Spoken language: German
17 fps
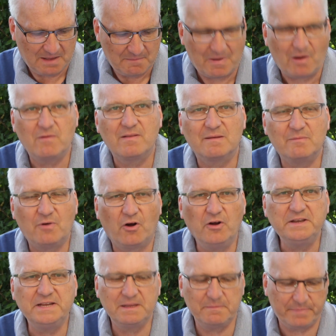Bei unserem
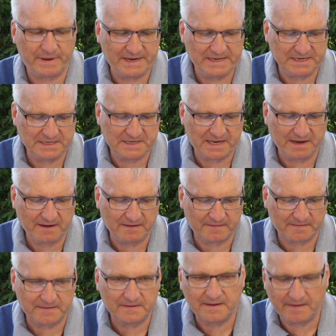heutigen
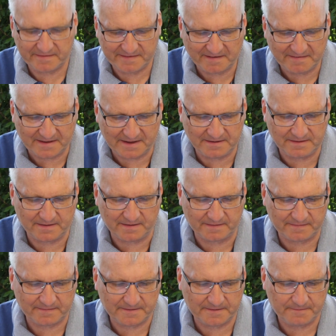Predigtext ist das
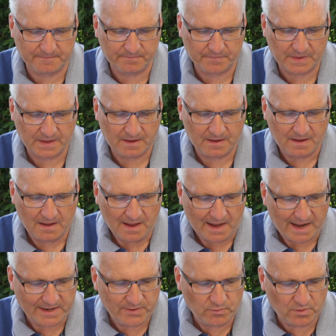anders.
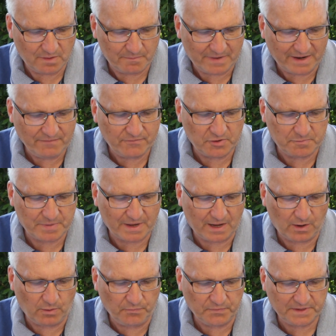Ein junger Mann wird
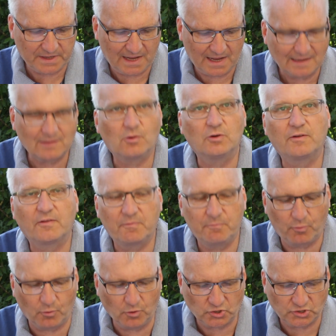beauftragt, Gottes
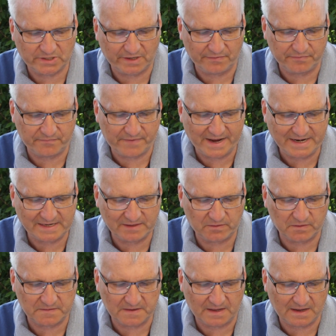Botschaft
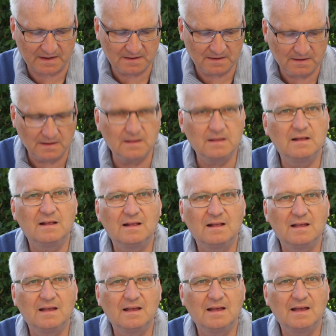weiterzusagen,
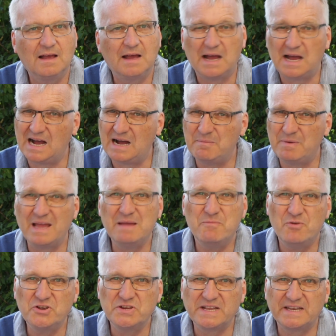aber er
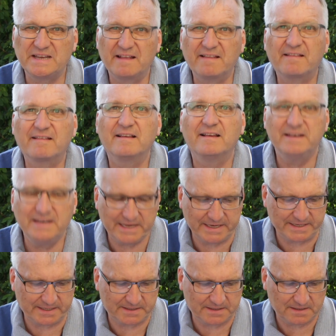möchte das
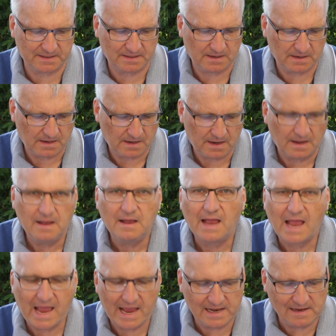nicht.
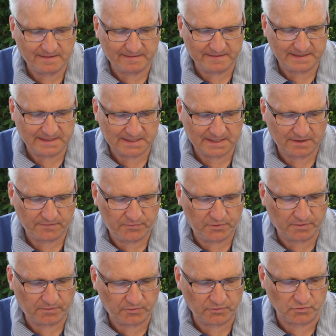Er hält sich
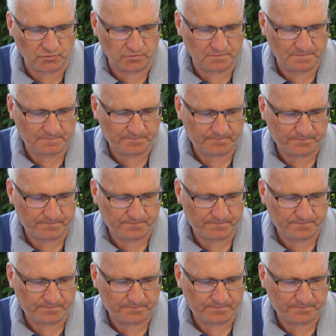für zu jung.